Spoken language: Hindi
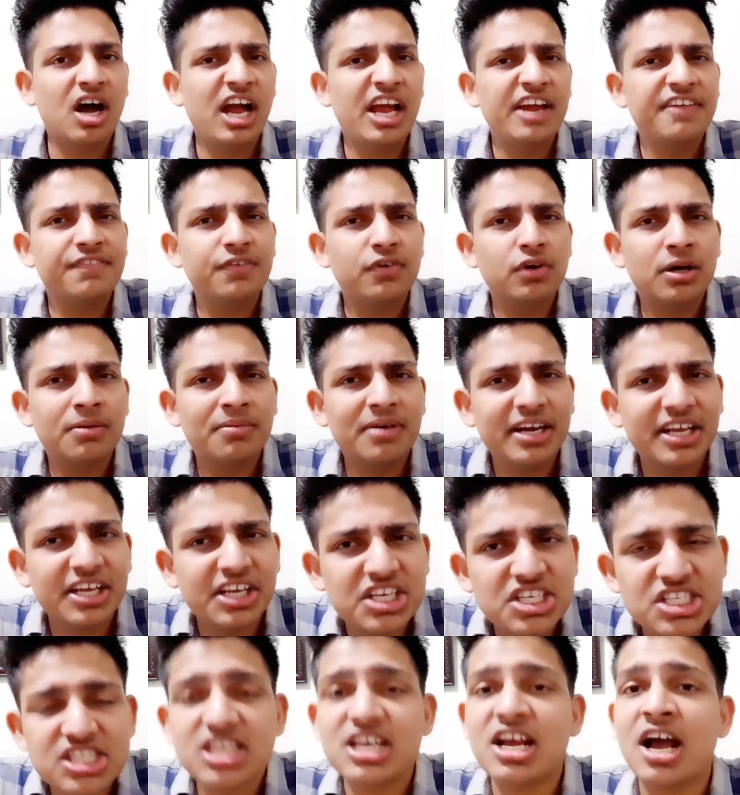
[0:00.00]
आईफोन हमारे
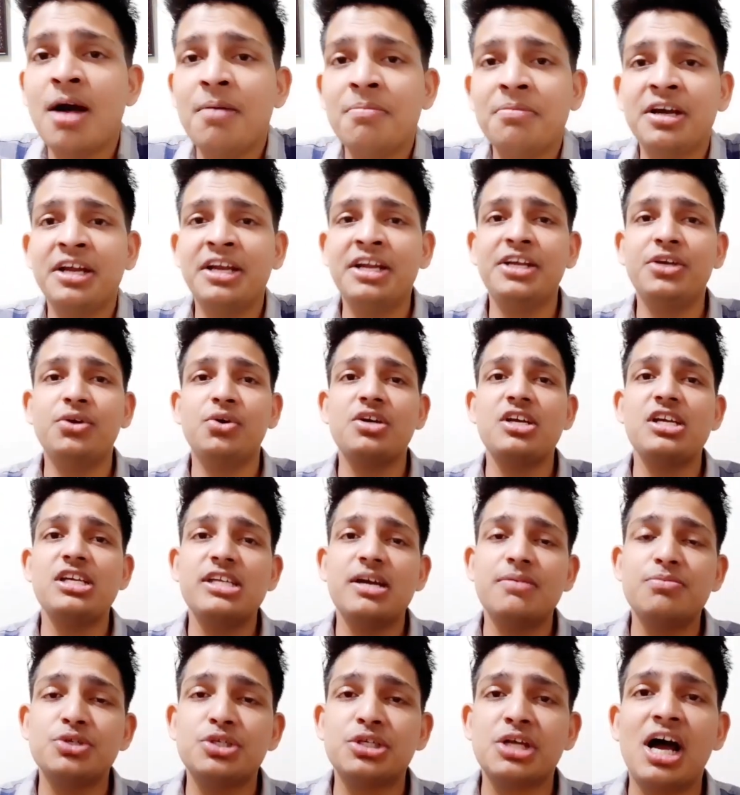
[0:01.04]
किसी काम का नहीं क्योंकि
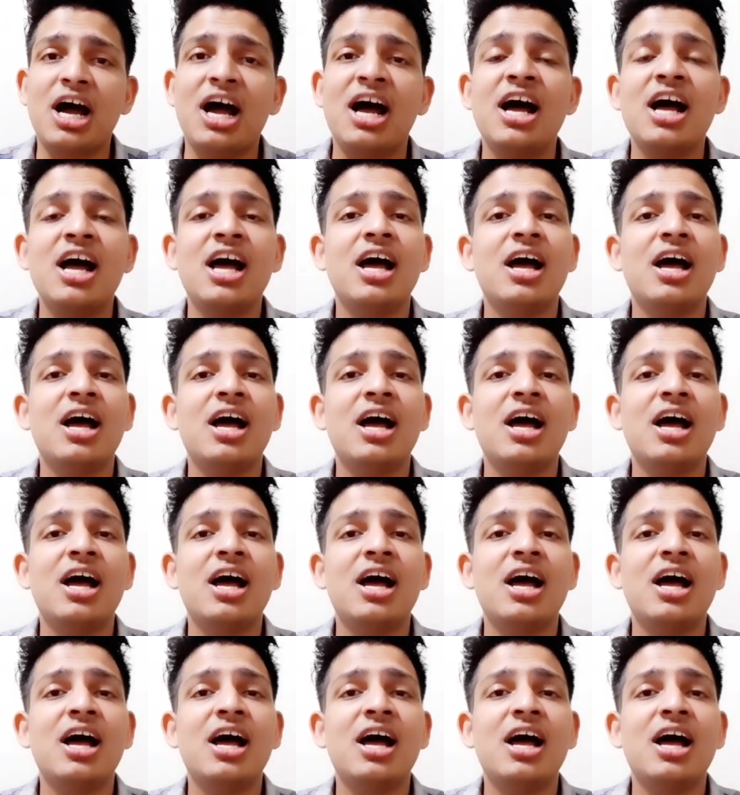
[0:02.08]
जब उसका